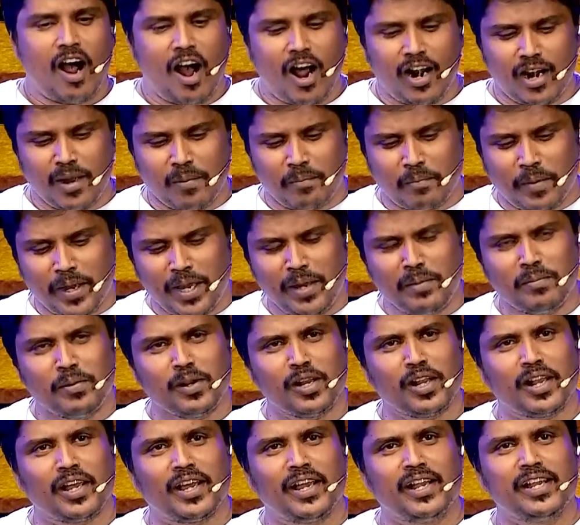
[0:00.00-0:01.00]
ஆனால்
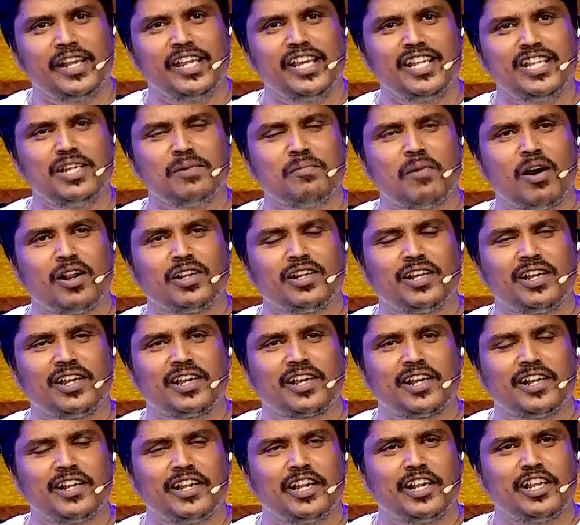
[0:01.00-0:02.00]
பைபிளில்
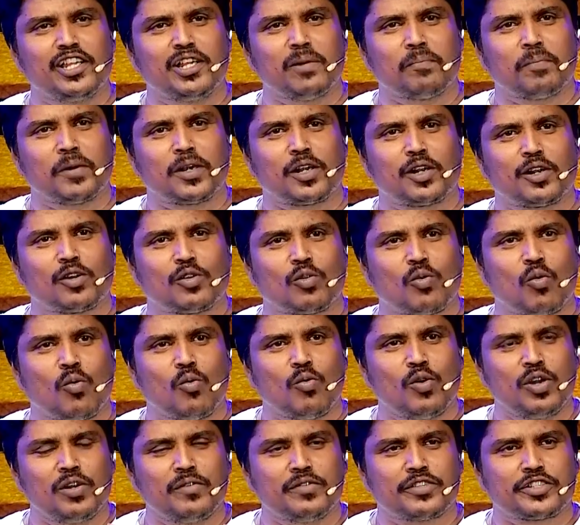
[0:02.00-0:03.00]
நீதிமான்களுக்கென்று எழுதப்பட்டிருக்கிற
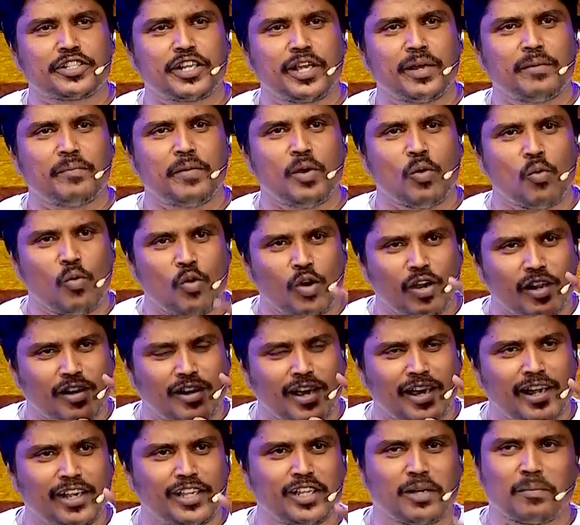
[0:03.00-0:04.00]
ஒவ்வொரு விஷயமே
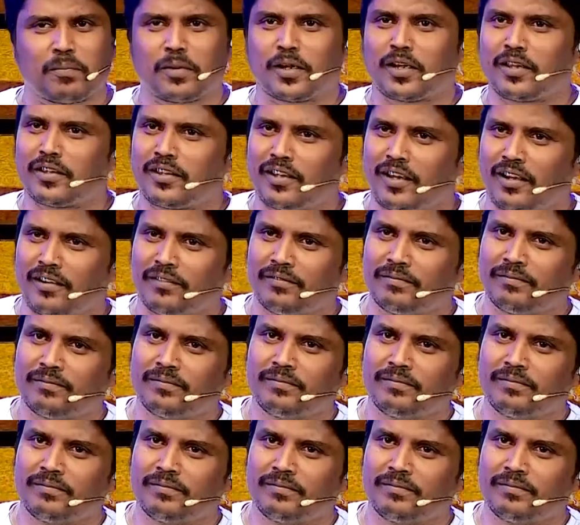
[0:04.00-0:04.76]
உங்களுக்காக எழுதப்பட்டது தான்